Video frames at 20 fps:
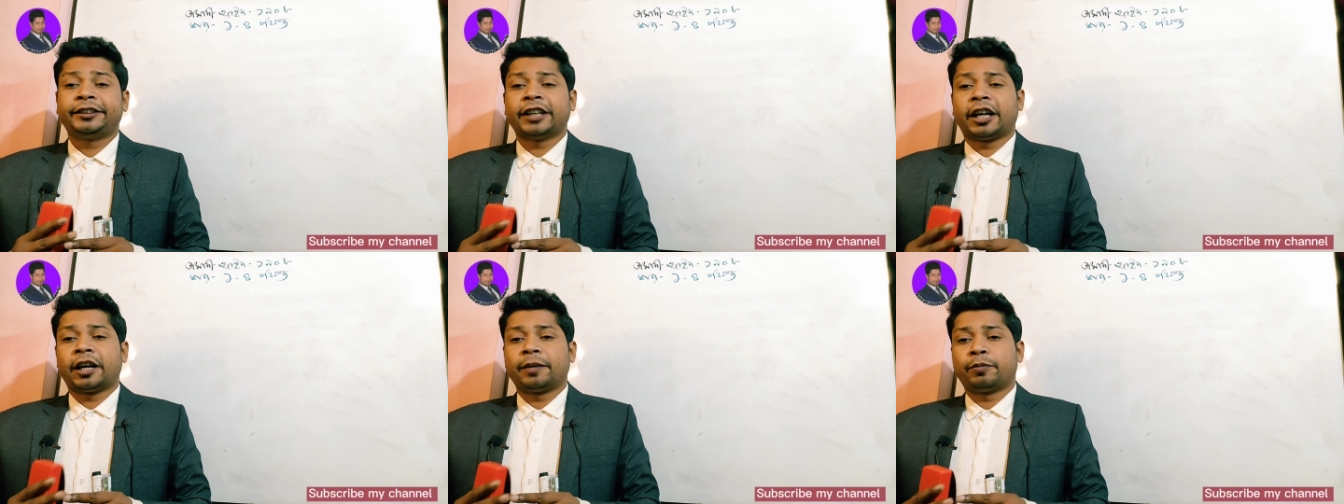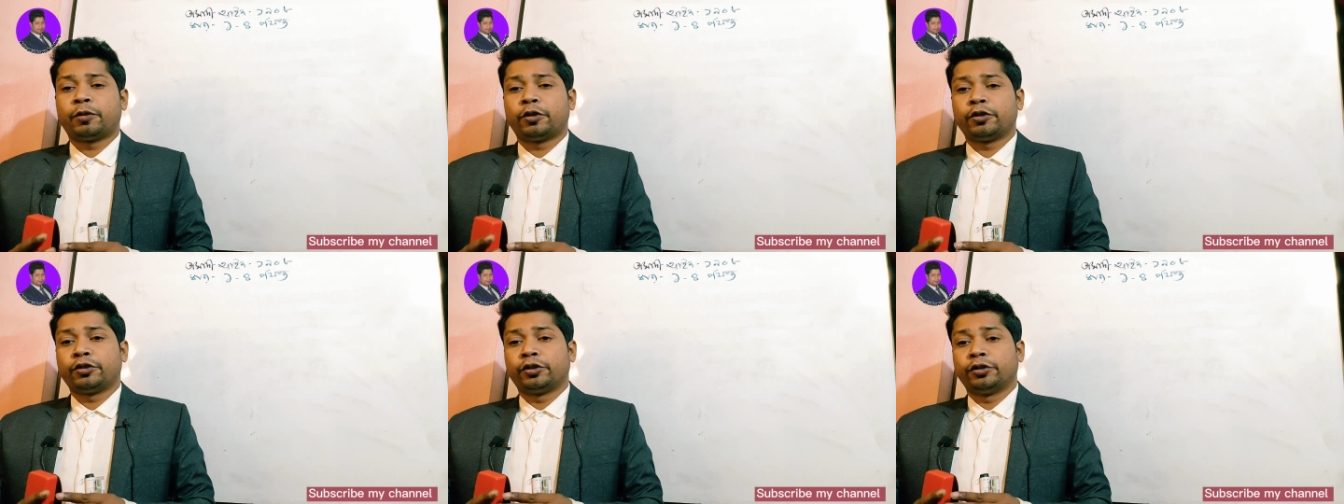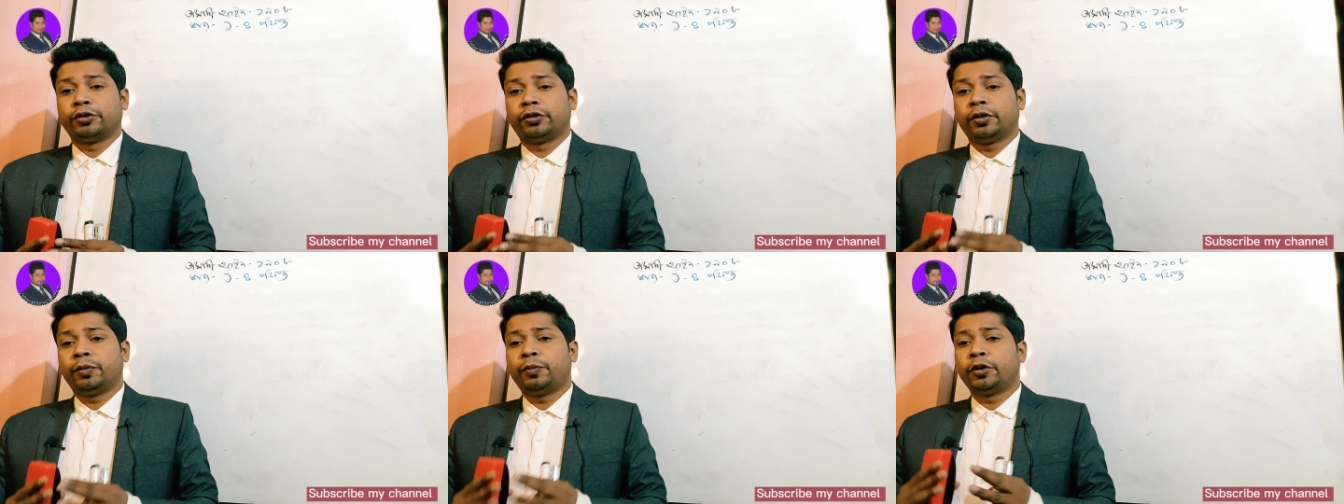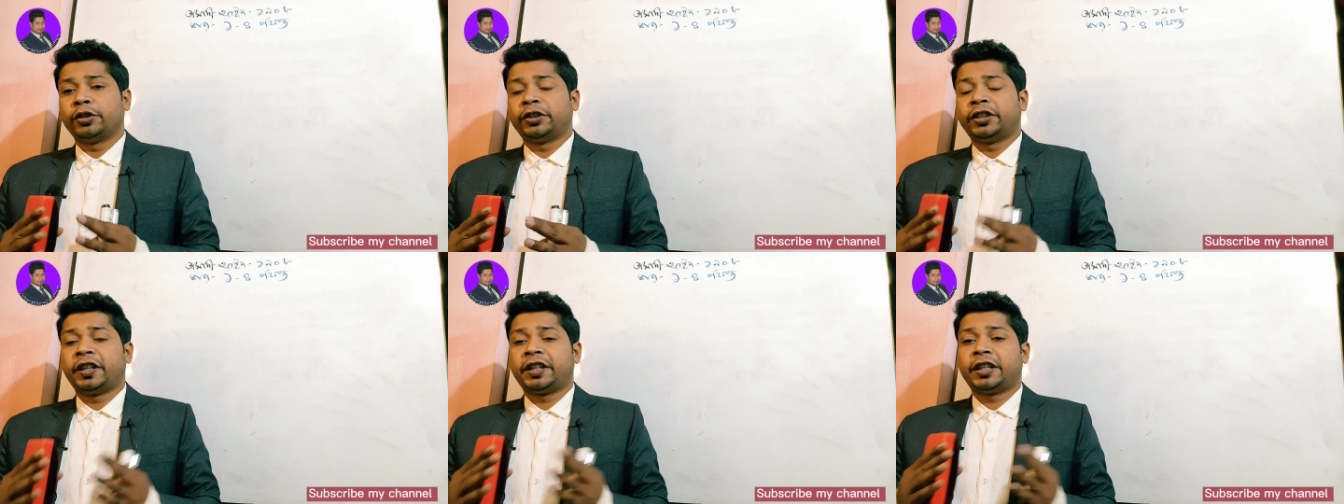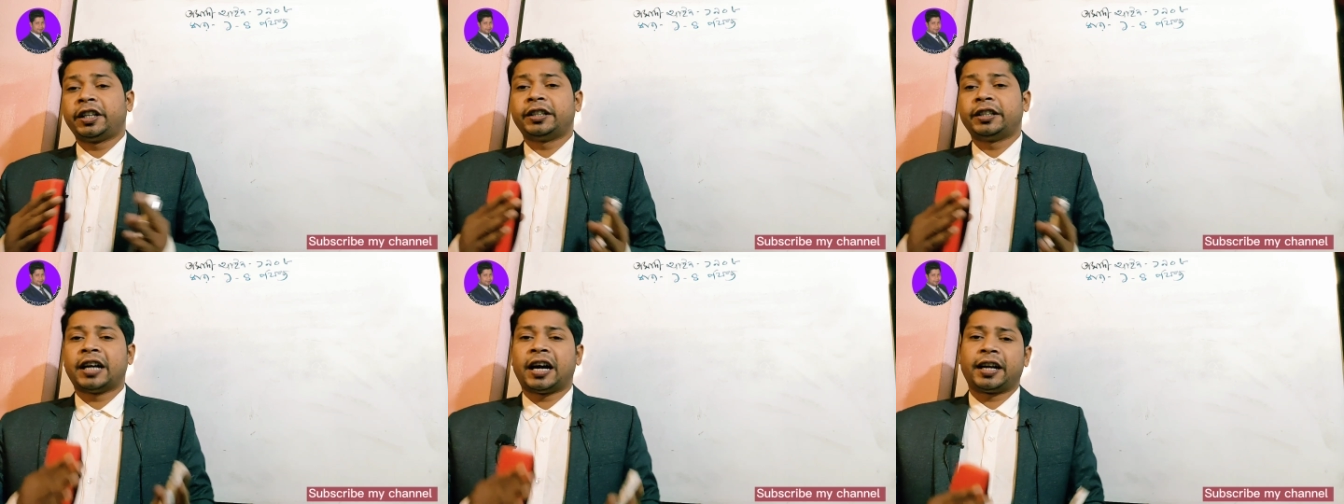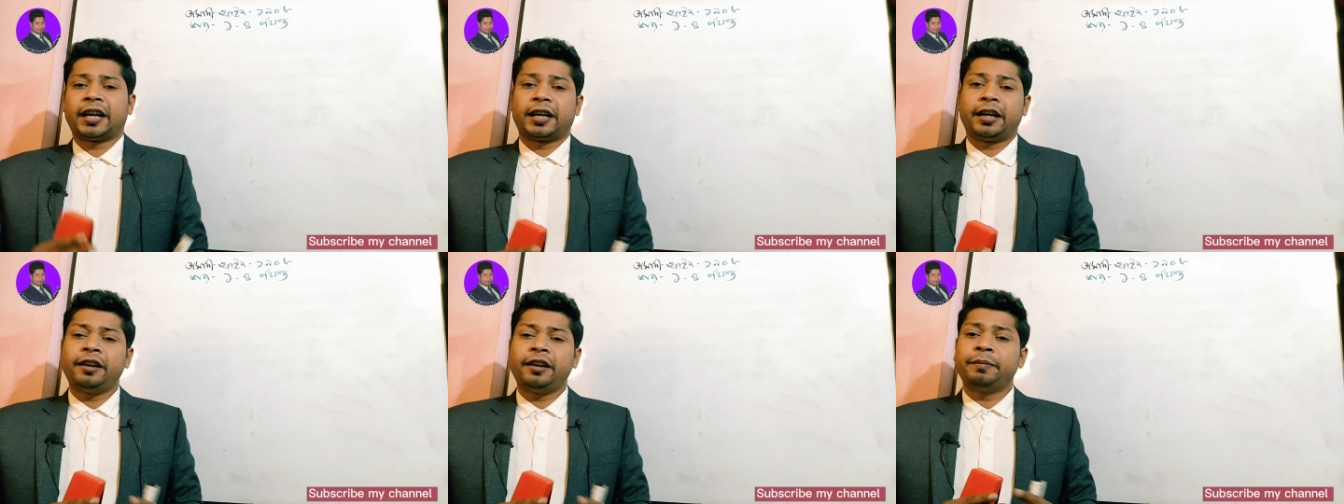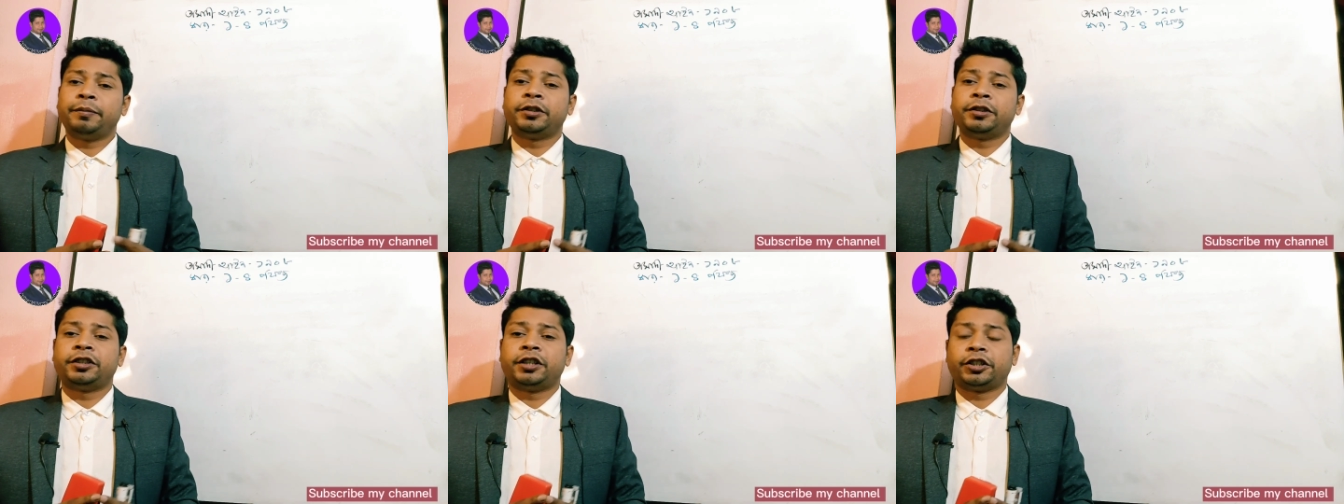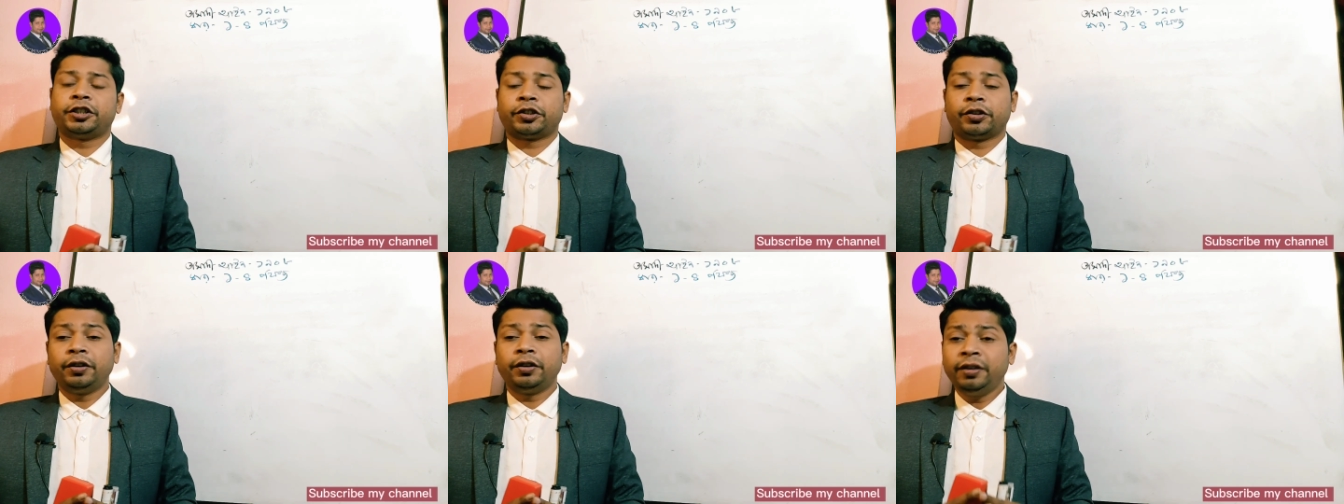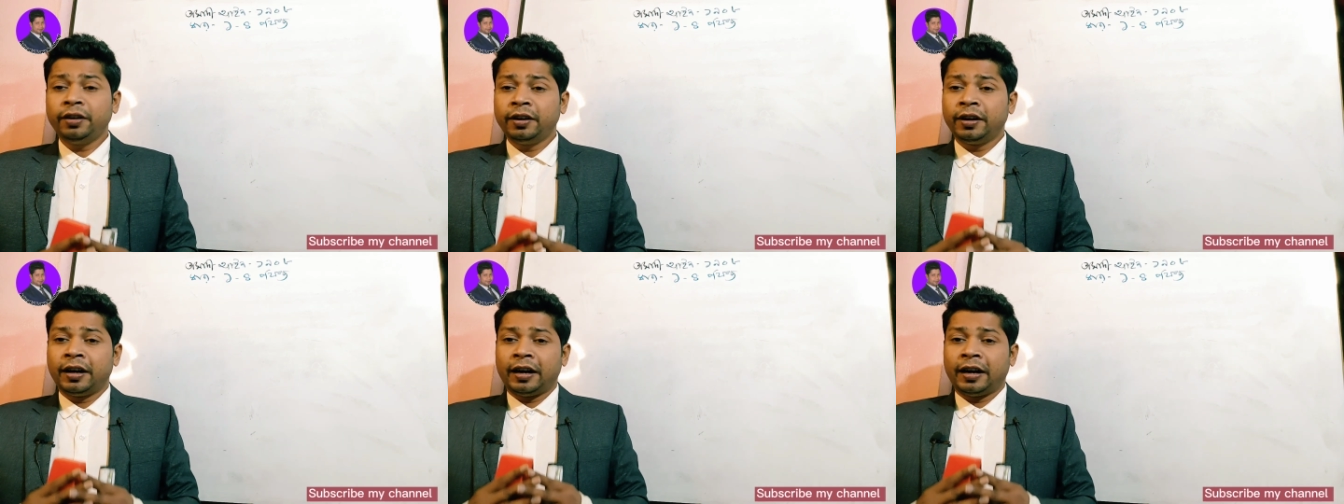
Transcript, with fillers: চার পর্যন্ত প্রত্যেকটি ধারার বিশ্লেষণ